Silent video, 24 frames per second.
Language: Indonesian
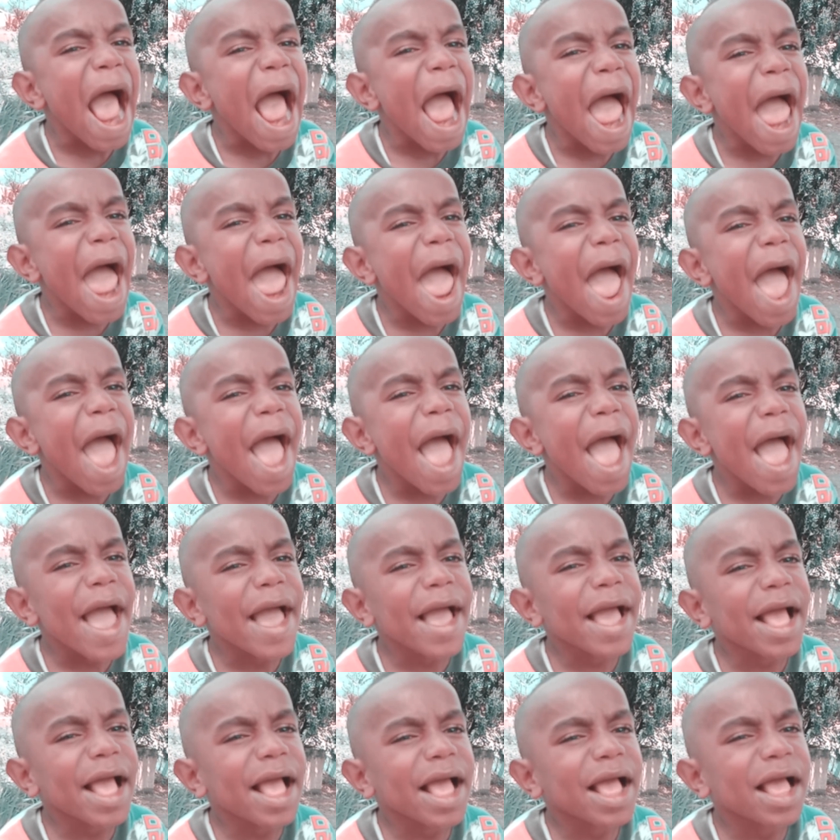Ada apa ya?
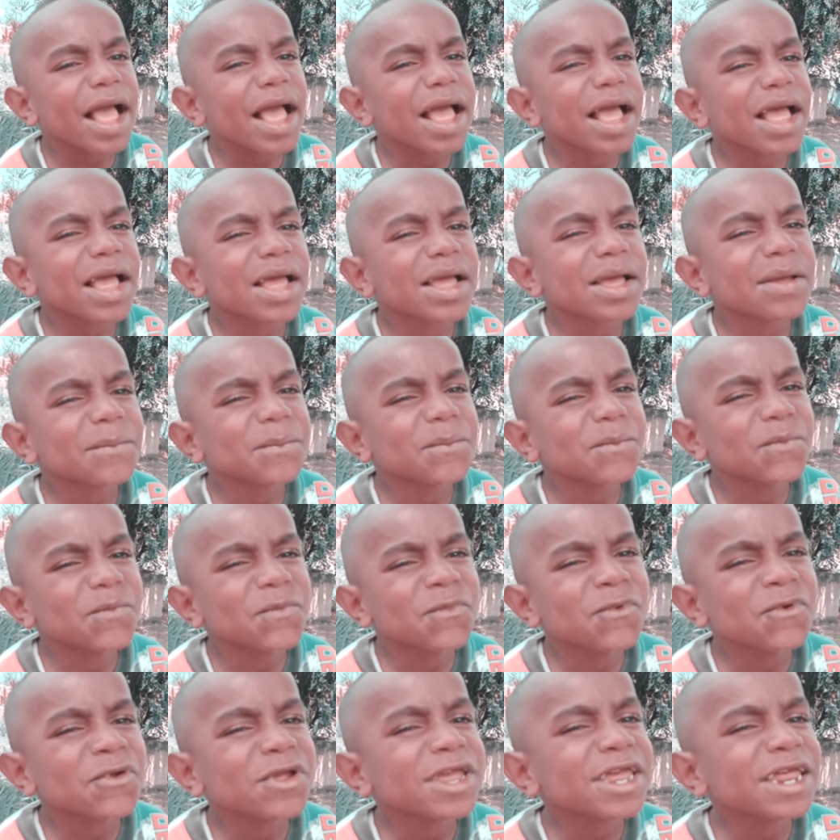
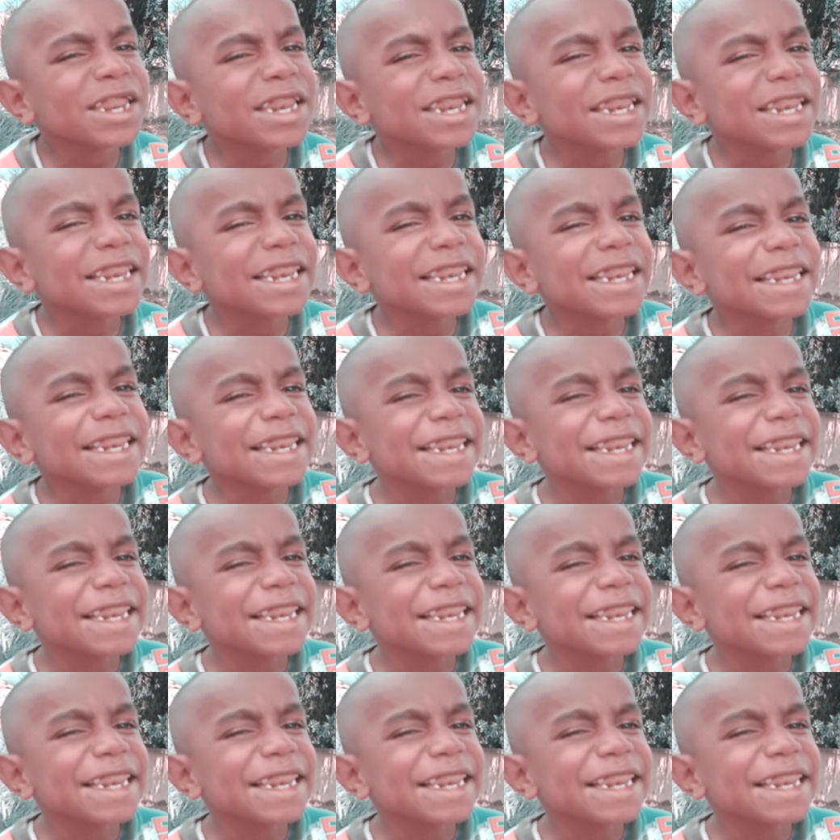Mungkin di...